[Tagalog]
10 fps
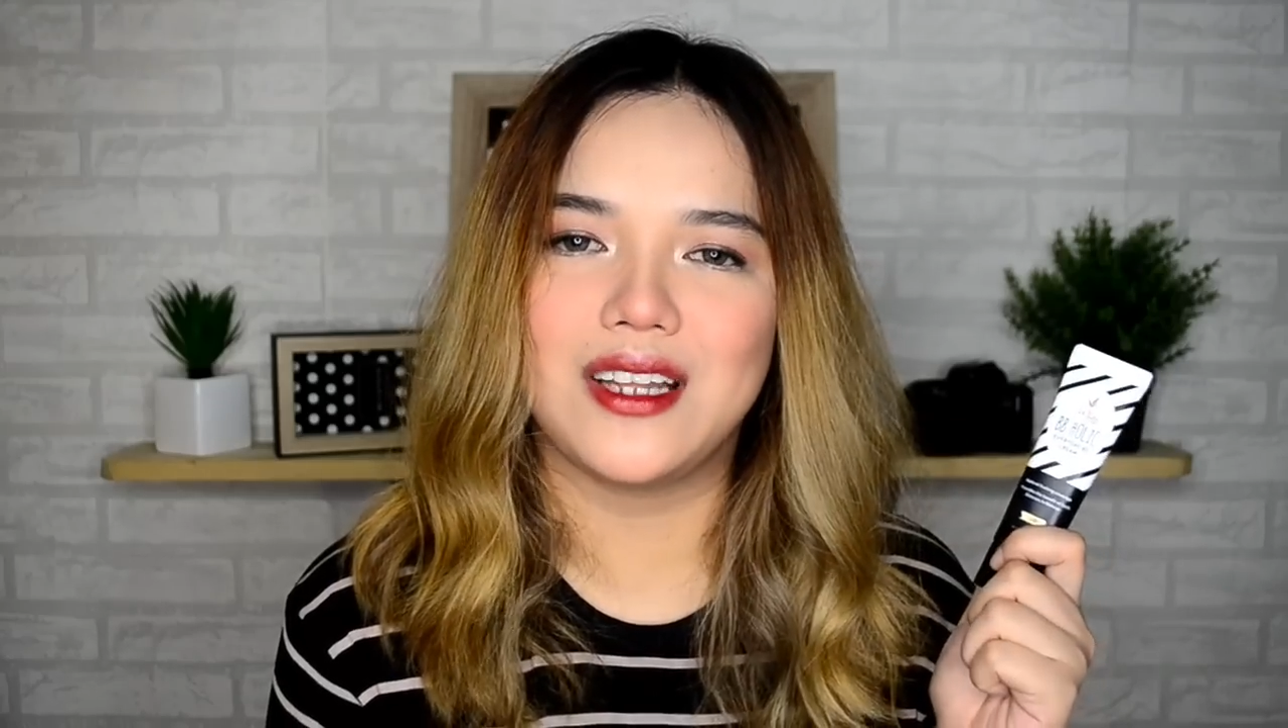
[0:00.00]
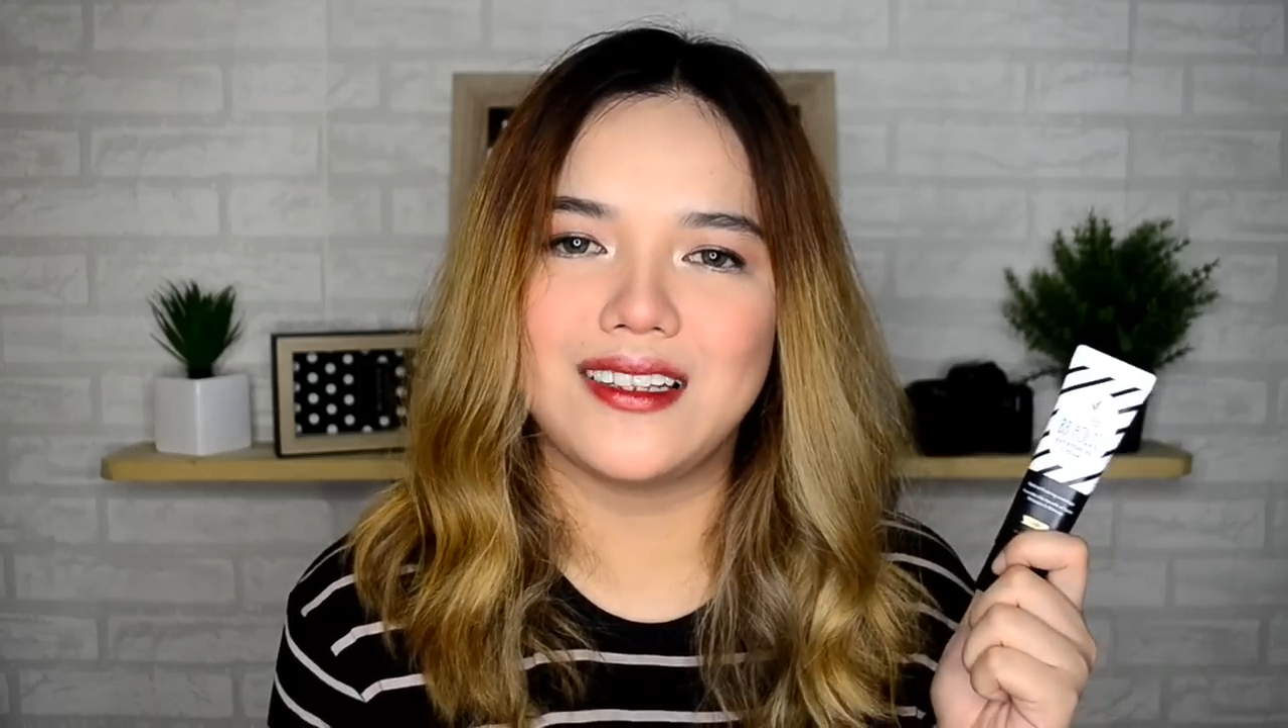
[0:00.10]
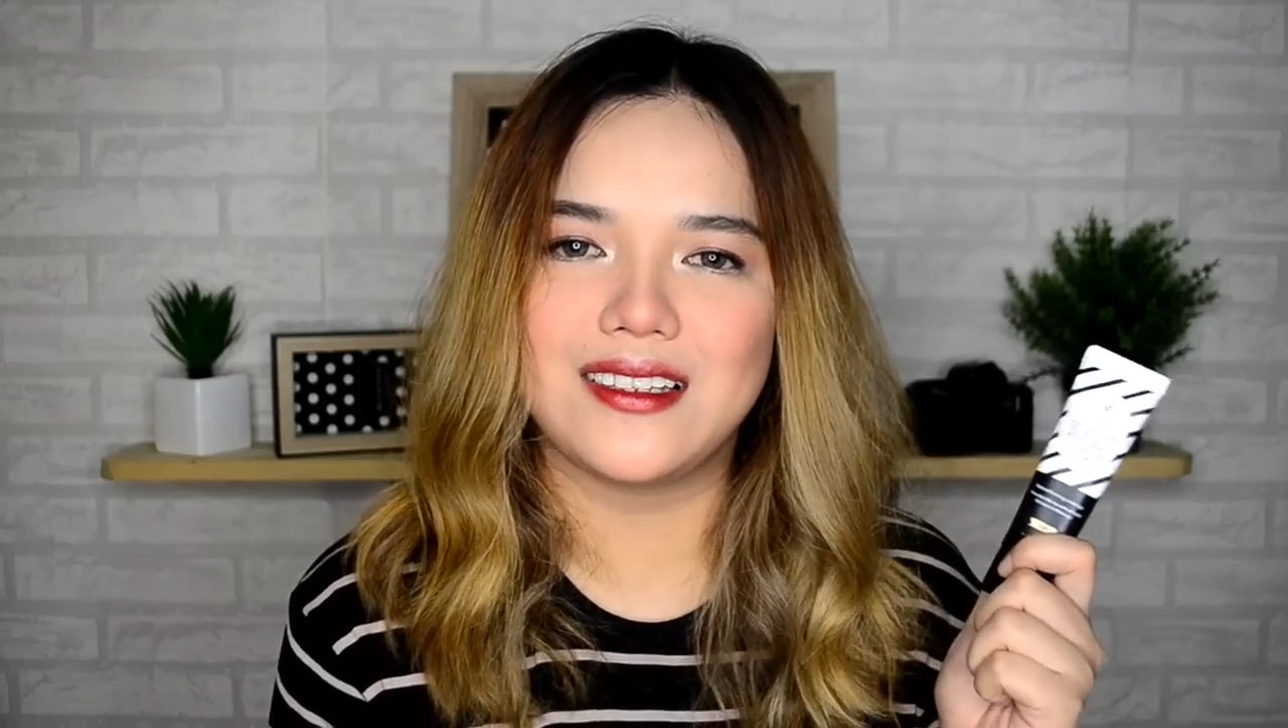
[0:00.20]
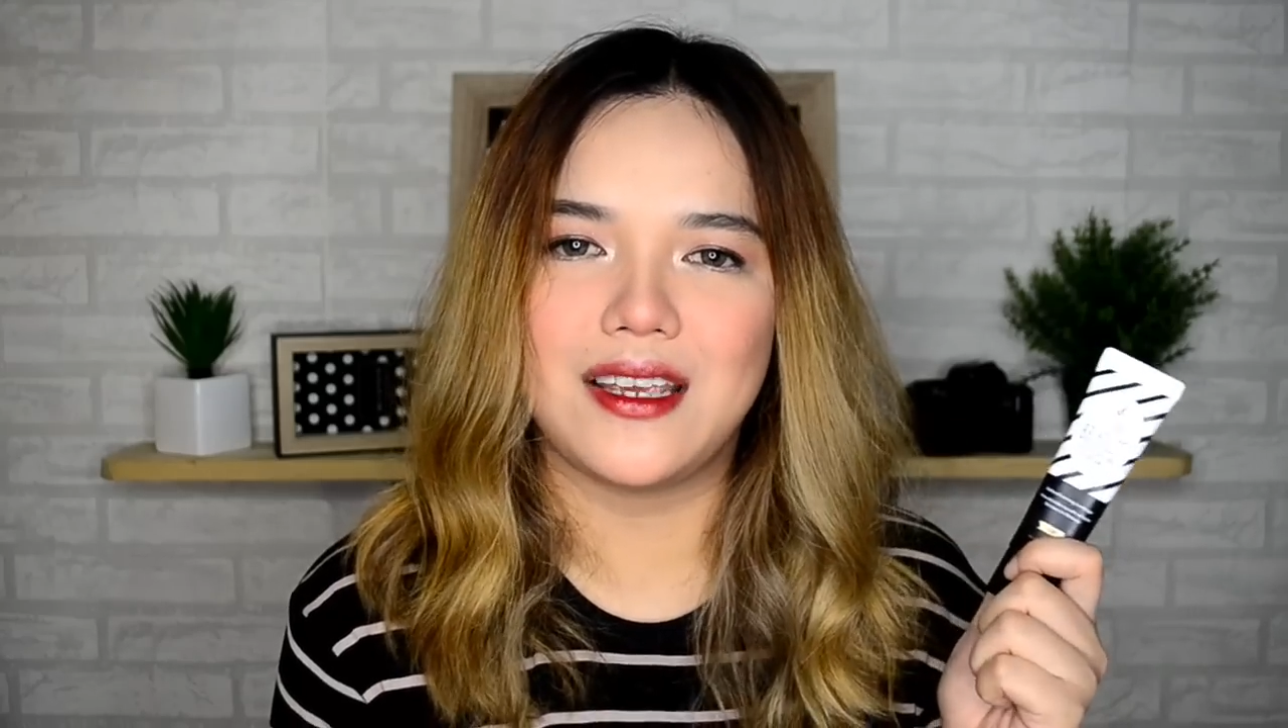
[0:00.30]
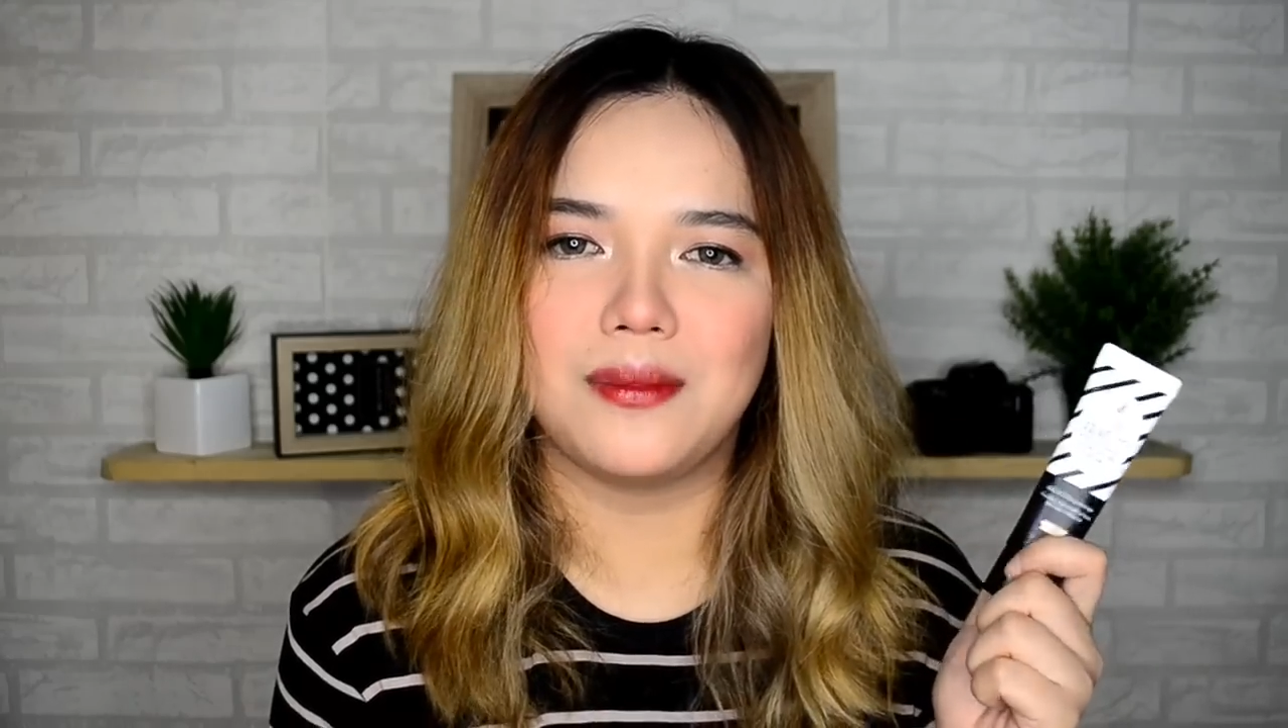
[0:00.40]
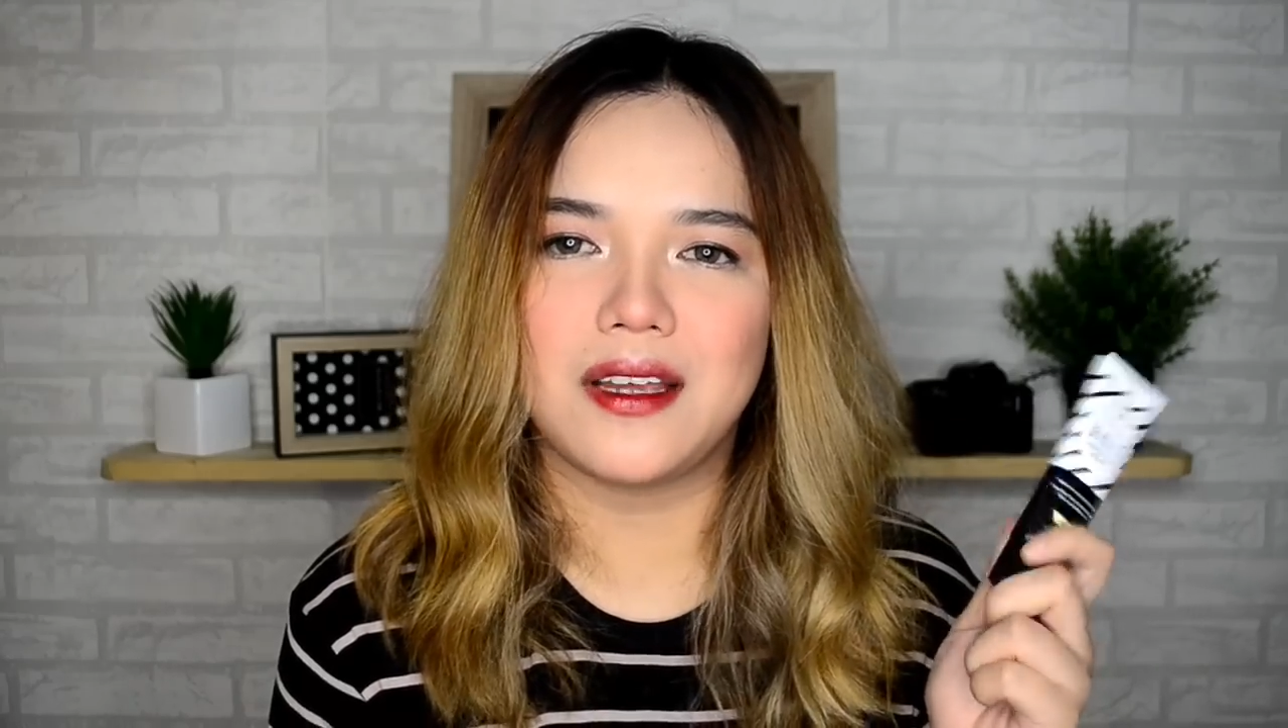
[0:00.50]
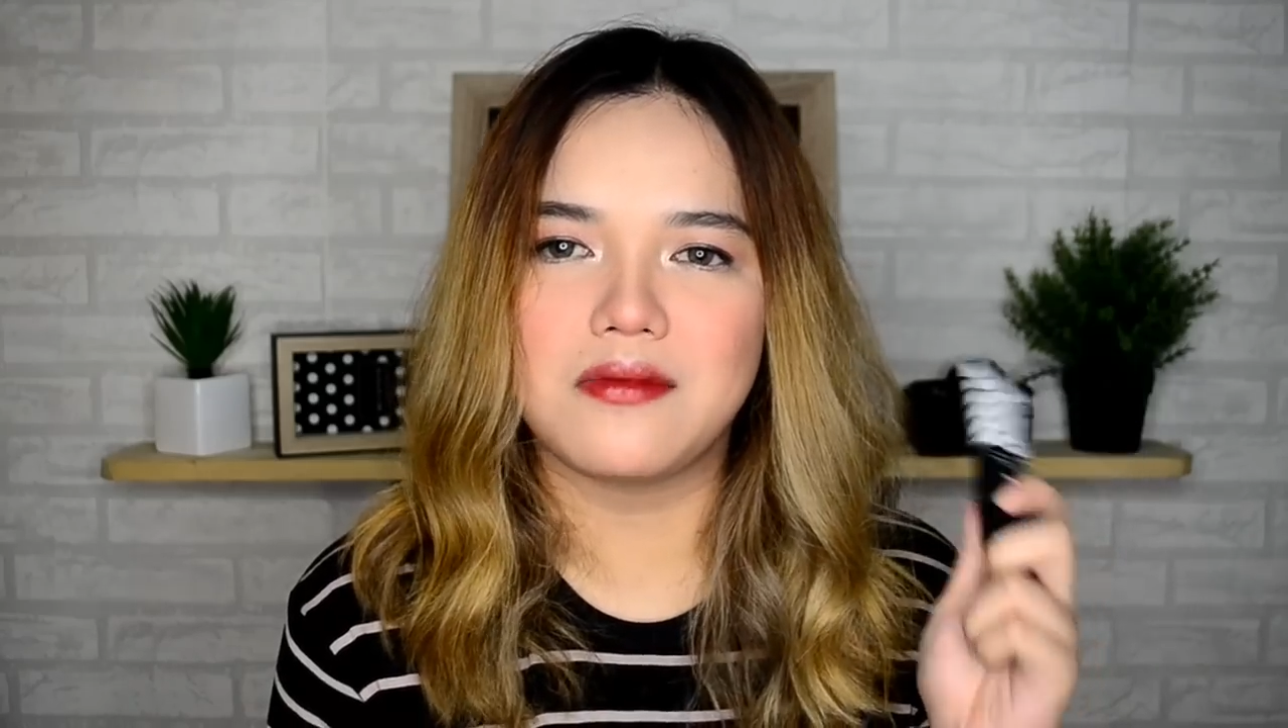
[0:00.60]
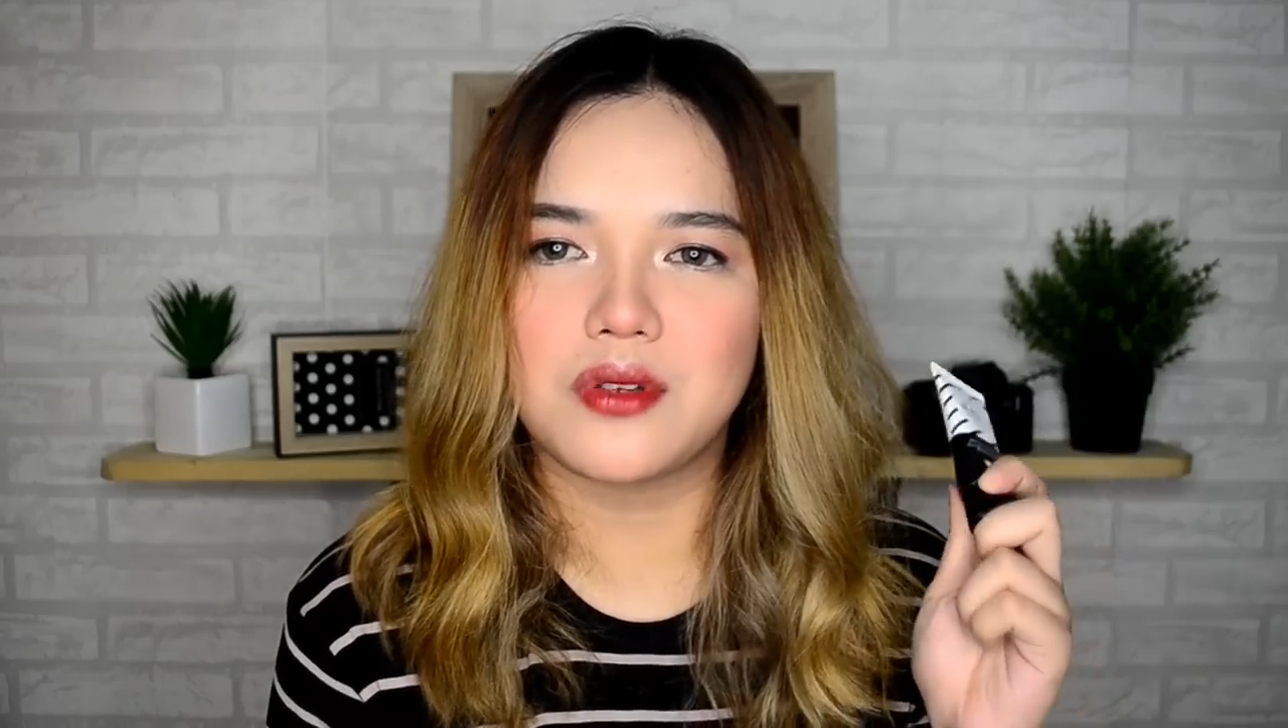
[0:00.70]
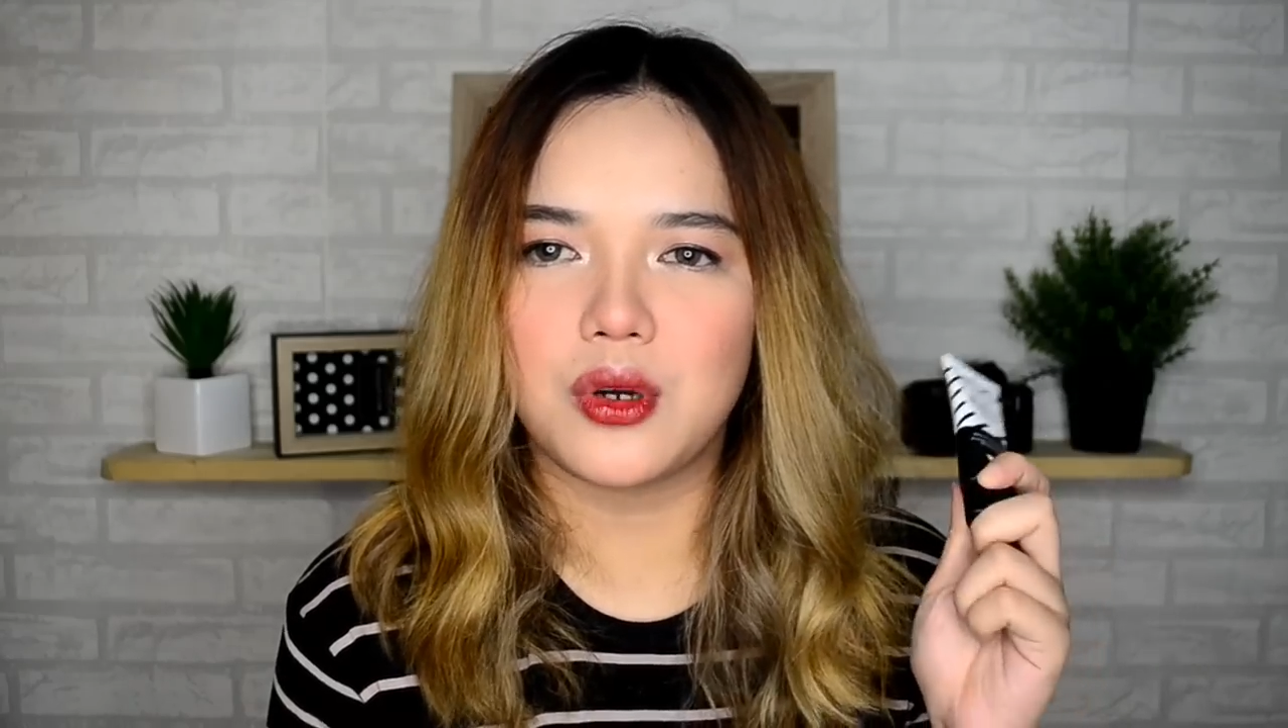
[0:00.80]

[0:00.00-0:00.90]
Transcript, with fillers: niya at the same time.